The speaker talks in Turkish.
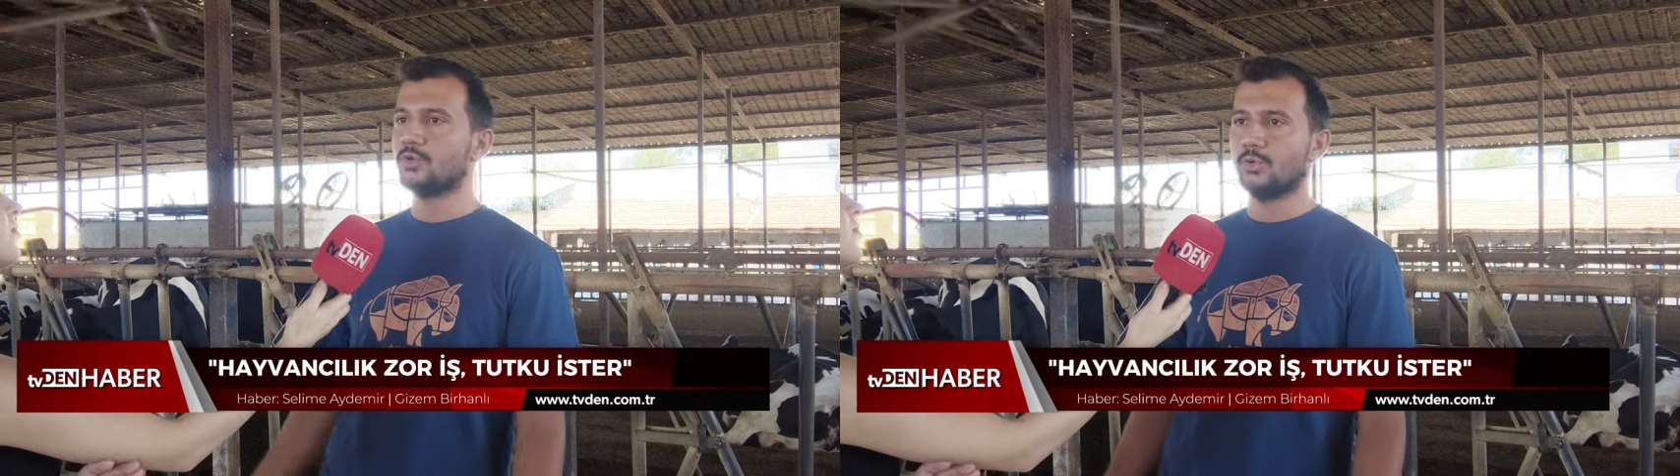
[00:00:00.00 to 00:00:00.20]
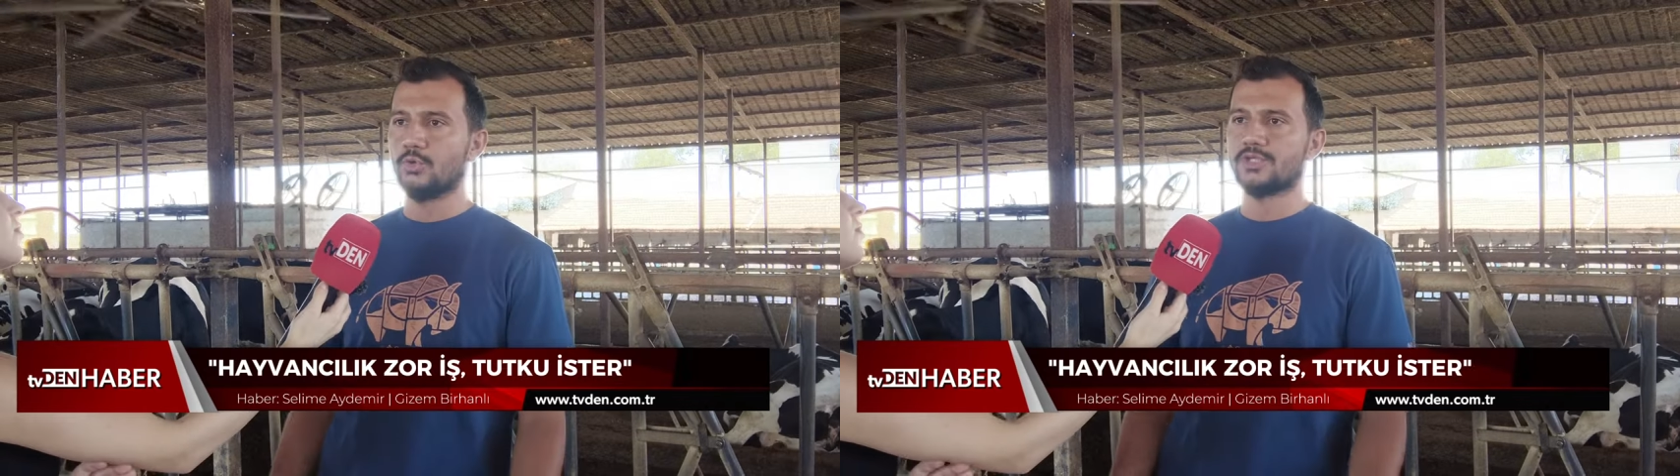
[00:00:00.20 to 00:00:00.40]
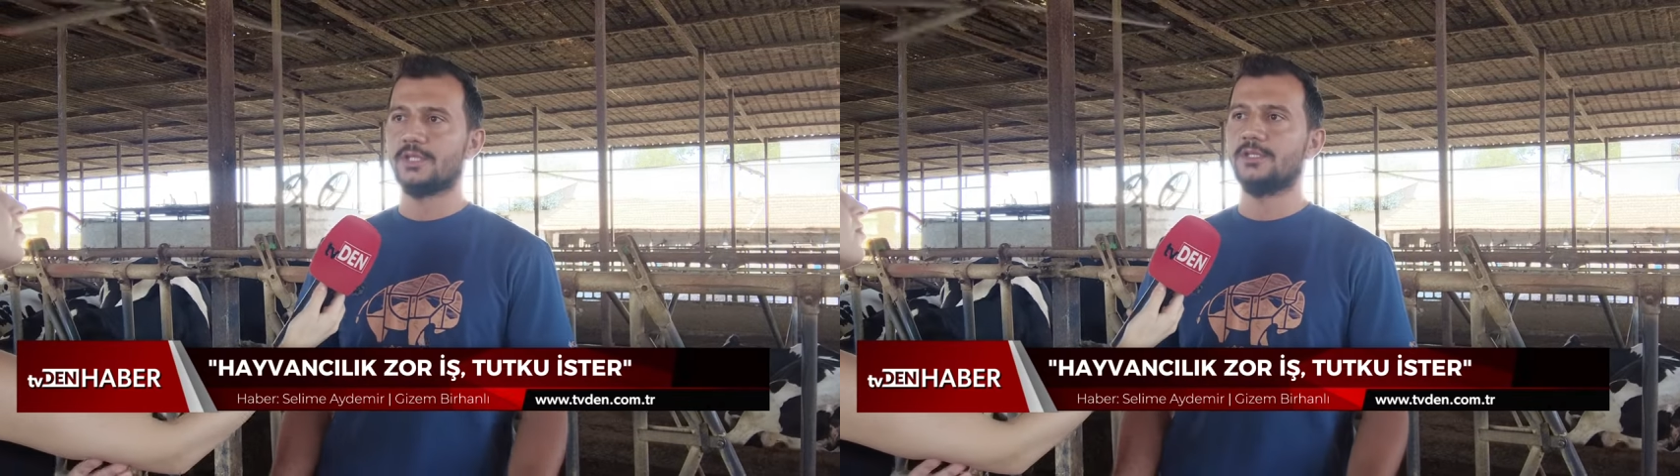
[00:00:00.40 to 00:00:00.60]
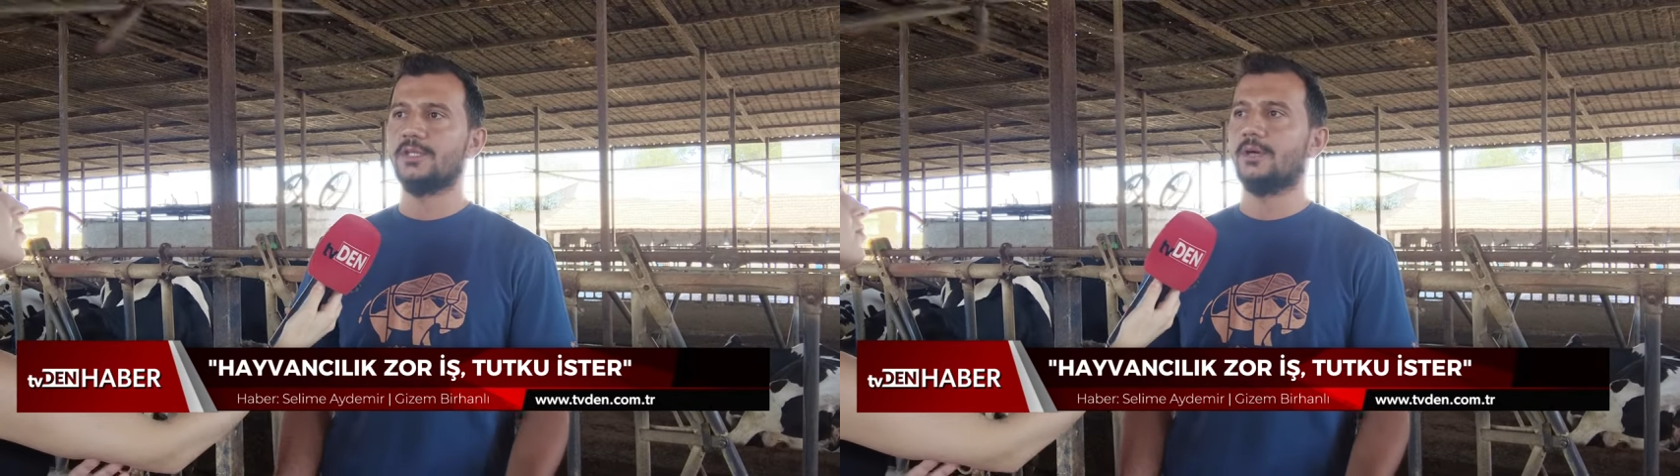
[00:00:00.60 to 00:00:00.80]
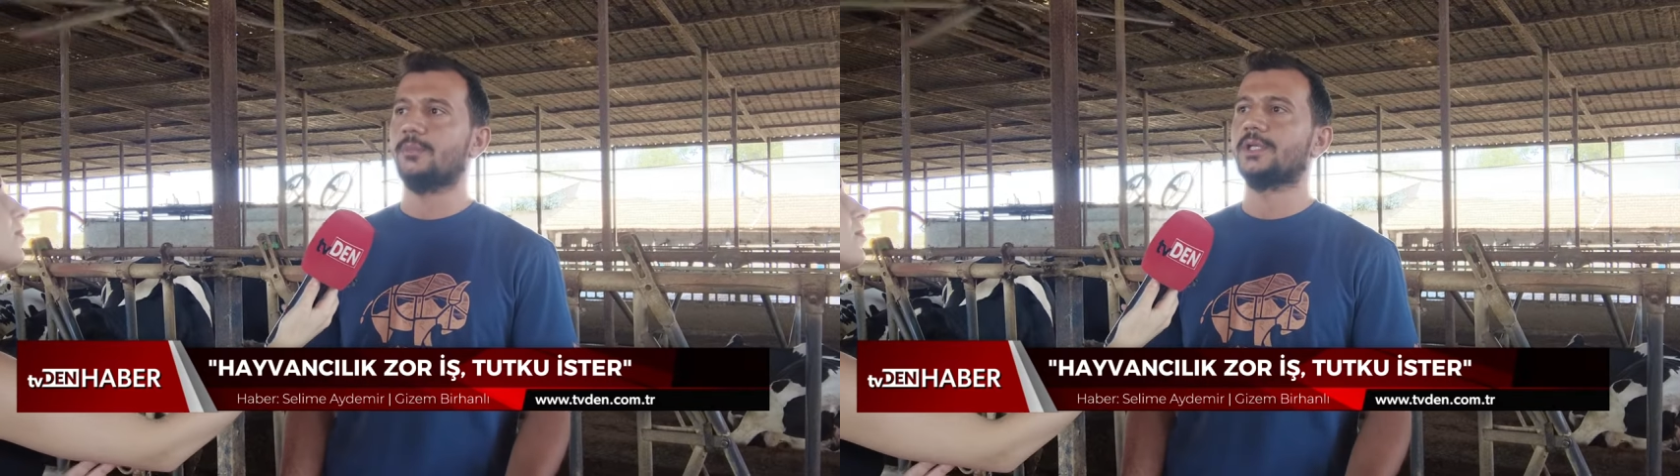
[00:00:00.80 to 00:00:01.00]
çok özenle
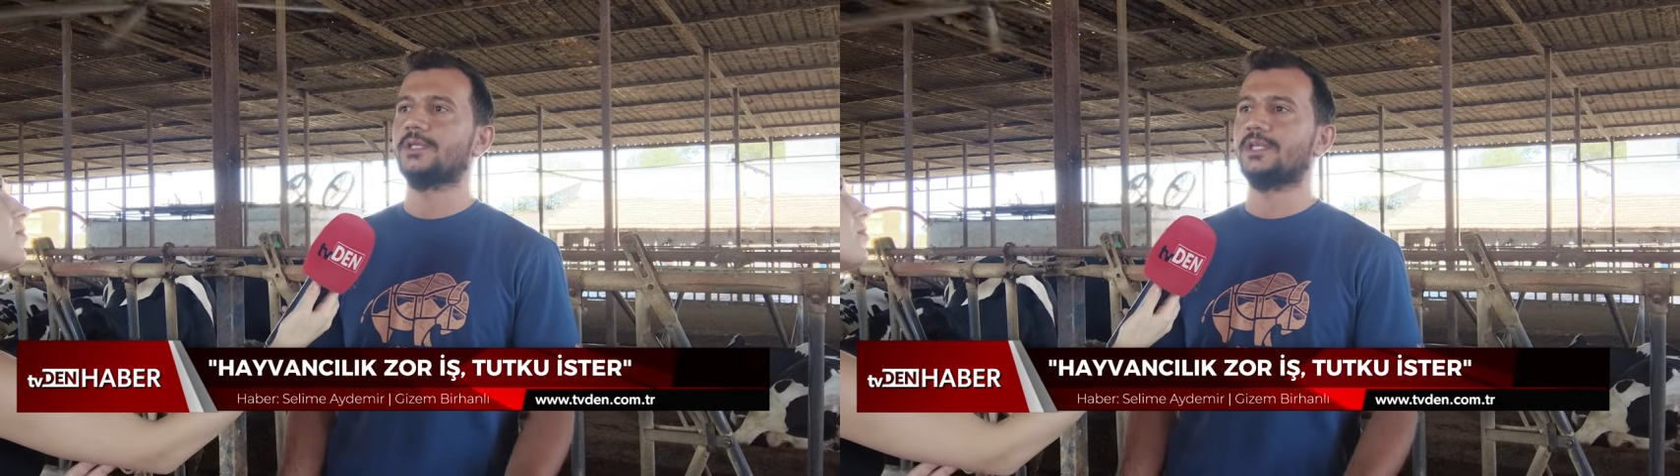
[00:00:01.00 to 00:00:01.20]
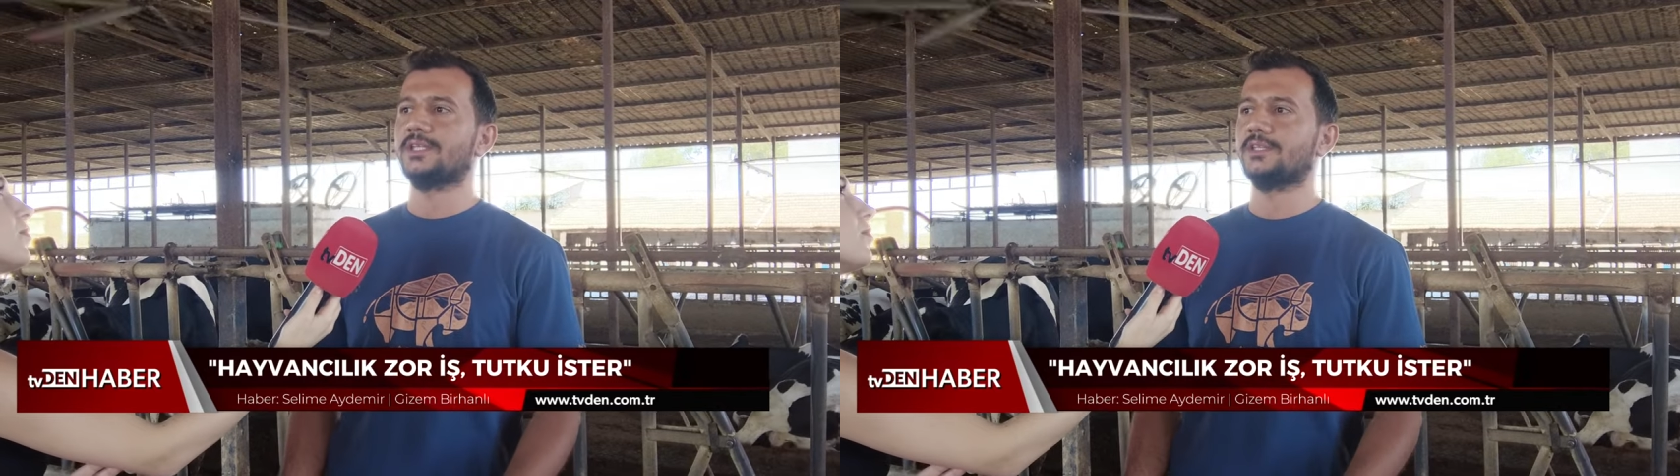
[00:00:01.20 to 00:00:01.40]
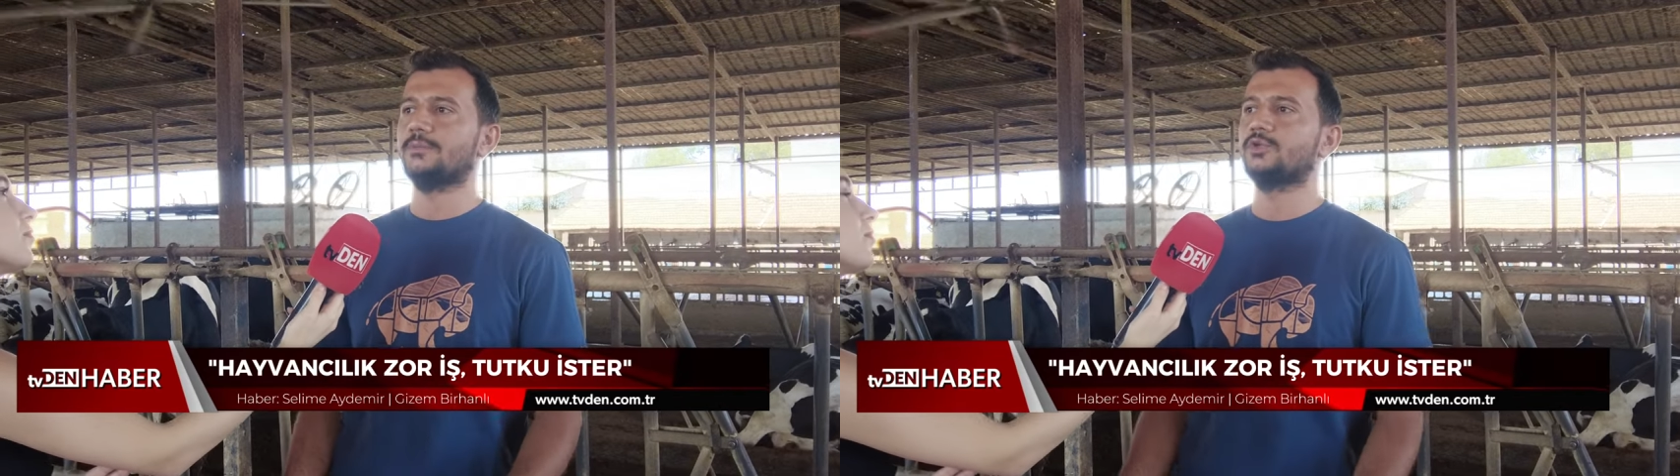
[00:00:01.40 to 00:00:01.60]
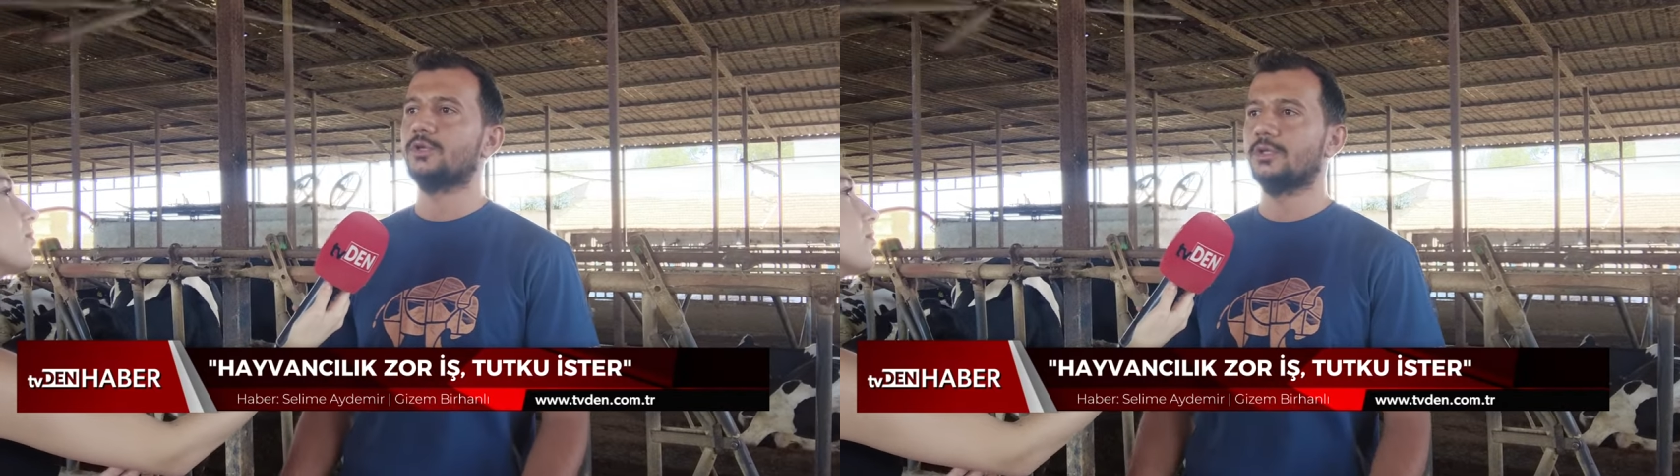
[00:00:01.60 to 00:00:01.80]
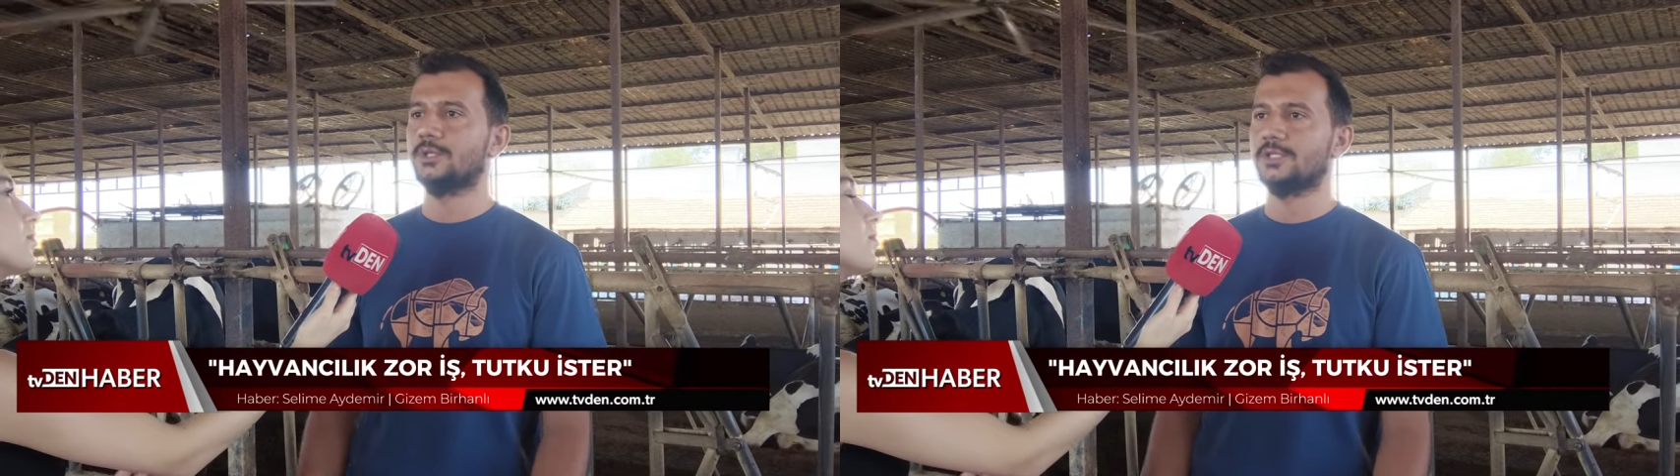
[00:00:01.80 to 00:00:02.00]
yapman gerektiği bir
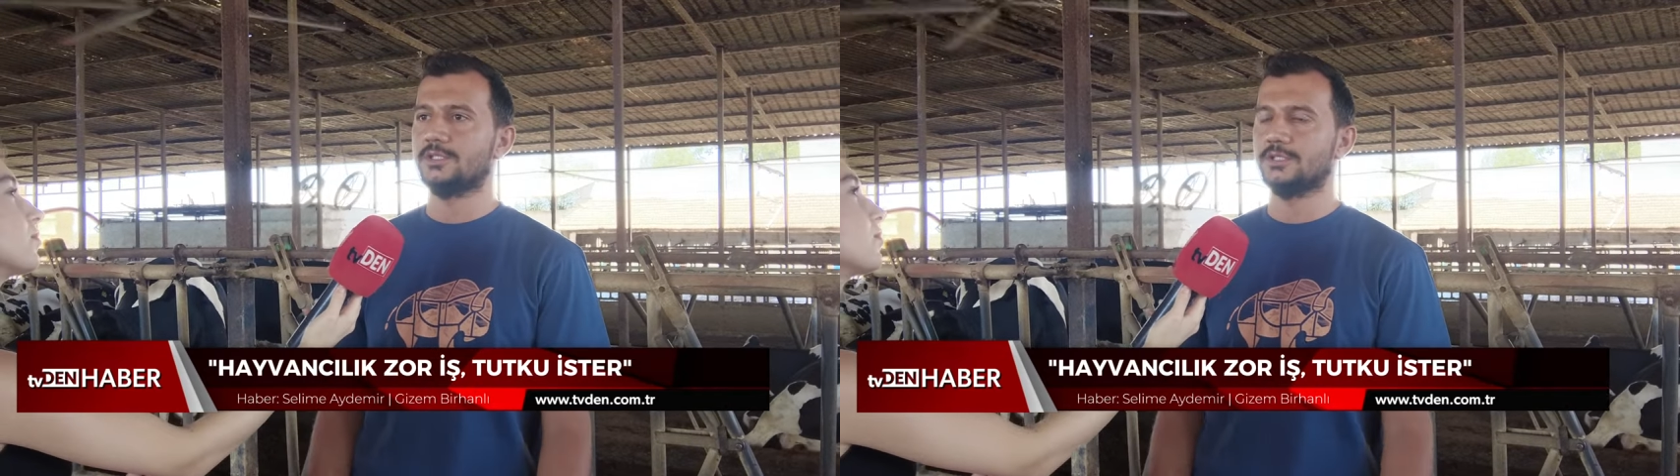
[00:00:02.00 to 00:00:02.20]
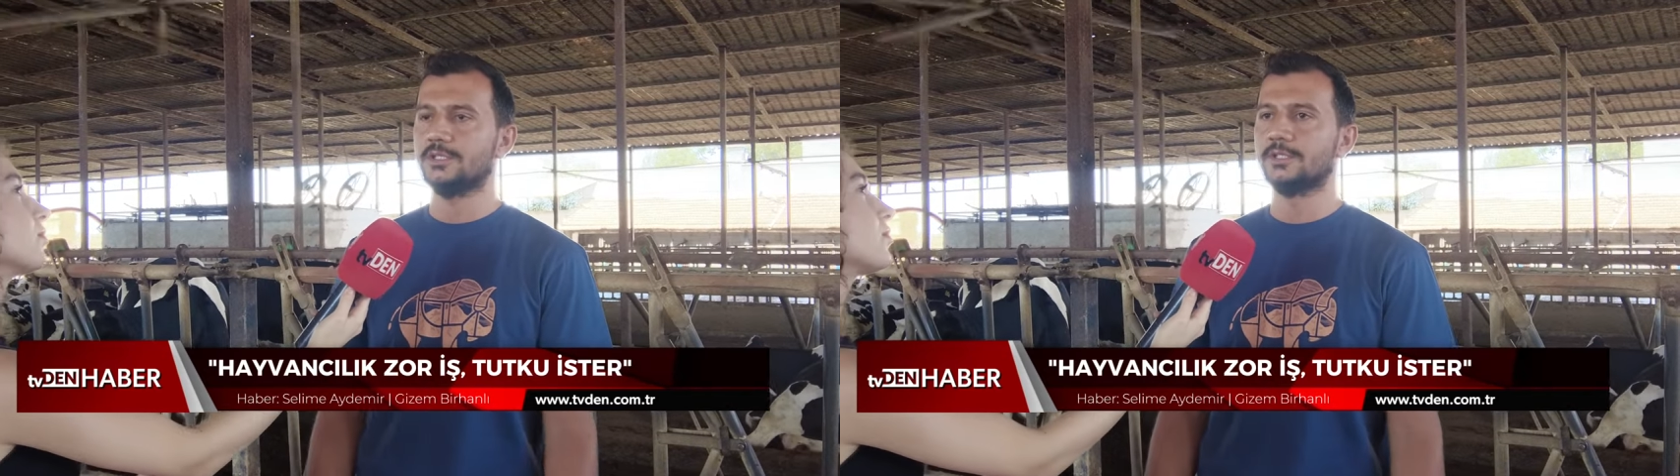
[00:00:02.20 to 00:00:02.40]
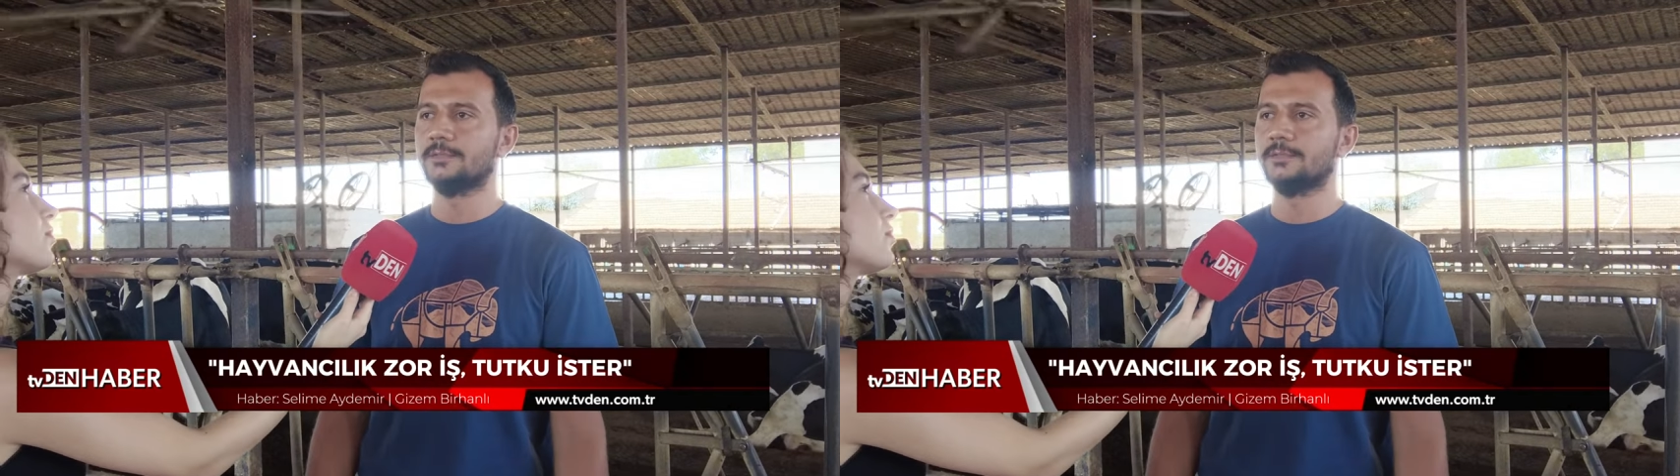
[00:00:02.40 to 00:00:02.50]
döneme girdik.